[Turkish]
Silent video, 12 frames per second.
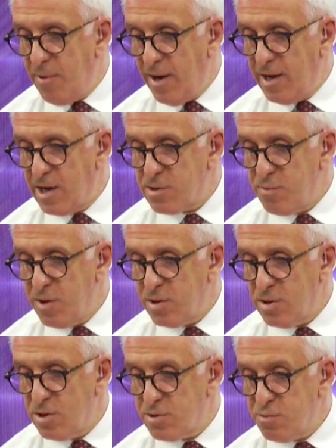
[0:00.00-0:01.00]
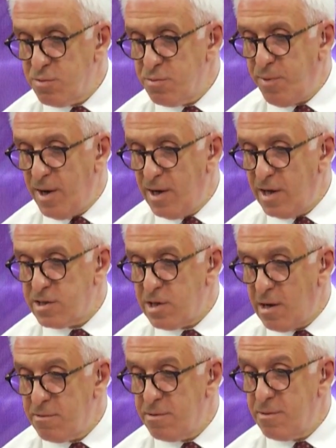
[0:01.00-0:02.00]
paylaşmaya çalışmış
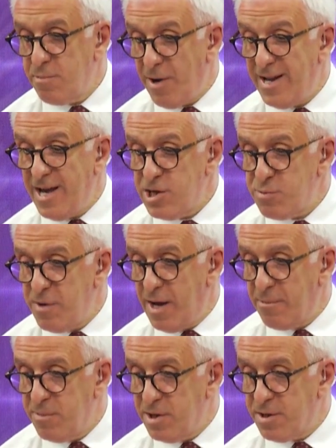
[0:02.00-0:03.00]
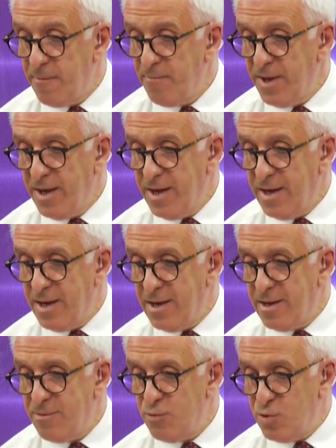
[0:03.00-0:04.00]
paylaşan paylaşmayan bir
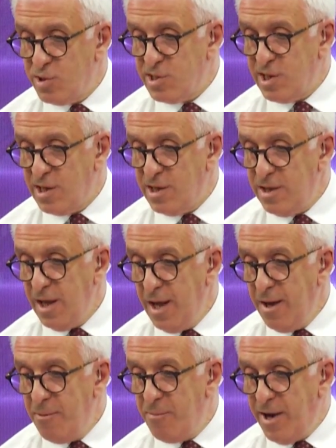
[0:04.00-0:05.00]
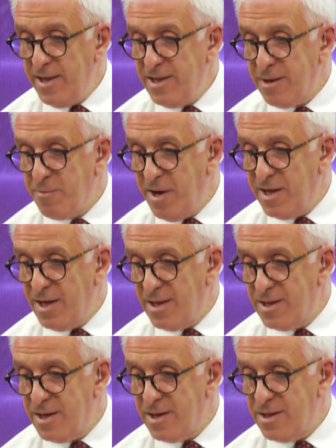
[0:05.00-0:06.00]
e, müzisyenin Pendik
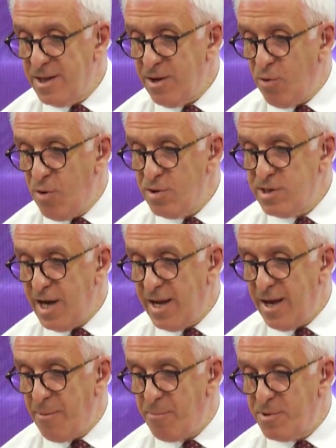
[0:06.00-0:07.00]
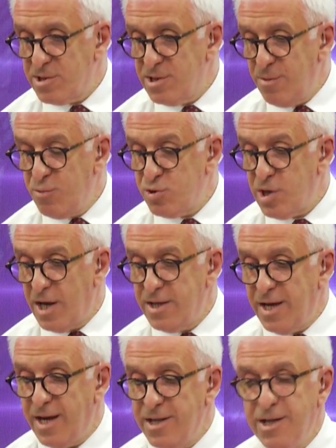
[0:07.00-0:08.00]
meydanlarında konser yapmasına
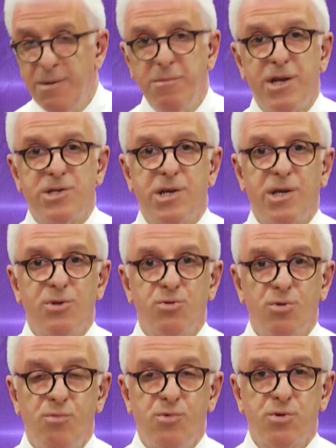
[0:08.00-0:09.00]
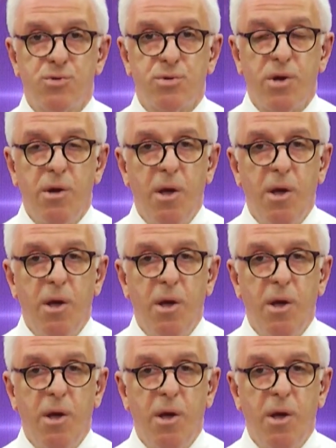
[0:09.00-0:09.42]
müsaade edilmeyeceğini sunmuştur.